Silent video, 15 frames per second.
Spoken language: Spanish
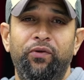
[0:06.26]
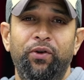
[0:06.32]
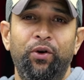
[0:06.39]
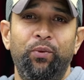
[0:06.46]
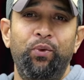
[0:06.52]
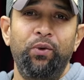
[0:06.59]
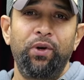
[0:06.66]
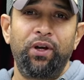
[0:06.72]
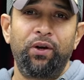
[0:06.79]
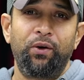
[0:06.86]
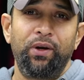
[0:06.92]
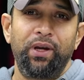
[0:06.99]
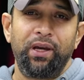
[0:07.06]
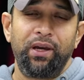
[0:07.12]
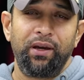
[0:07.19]
Público,
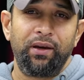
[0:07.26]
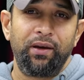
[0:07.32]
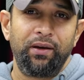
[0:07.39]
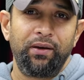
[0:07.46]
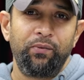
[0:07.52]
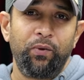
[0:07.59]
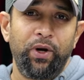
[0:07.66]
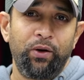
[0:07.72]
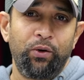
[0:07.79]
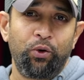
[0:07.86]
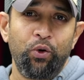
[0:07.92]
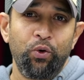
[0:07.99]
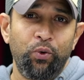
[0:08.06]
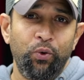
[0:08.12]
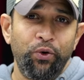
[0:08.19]
y bueno,
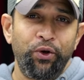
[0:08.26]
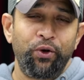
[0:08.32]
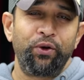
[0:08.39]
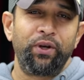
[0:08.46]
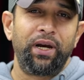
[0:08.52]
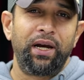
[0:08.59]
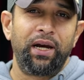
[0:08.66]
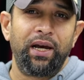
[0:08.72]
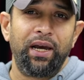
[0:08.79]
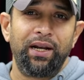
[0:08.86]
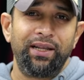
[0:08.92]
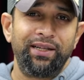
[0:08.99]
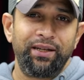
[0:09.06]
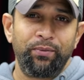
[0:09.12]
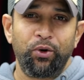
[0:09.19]
concluyó ya el
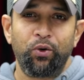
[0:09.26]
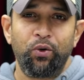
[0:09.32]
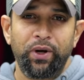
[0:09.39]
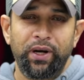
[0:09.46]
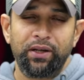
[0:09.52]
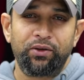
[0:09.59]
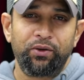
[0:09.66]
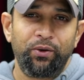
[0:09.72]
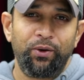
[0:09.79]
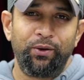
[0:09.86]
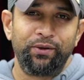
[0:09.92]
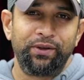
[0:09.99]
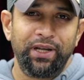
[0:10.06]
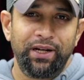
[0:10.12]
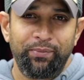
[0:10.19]
décimo congreso
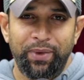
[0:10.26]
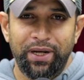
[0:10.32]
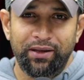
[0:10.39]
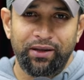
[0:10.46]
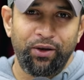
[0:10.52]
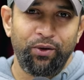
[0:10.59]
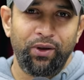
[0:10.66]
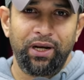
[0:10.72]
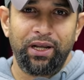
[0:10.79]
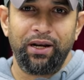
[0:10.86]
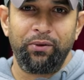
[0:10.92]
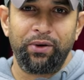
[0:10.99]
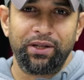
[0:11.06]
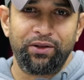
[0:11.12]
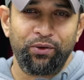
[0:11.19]
del Partido de la
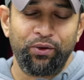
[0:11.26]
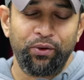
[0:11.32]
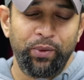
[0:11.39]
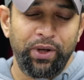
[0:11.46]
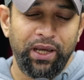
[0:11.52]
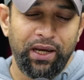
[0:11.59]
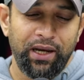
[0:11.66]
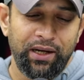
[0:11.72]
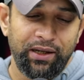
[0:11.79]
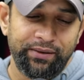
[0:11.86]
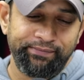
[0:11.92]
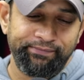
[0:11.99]
Liberación Dominicana.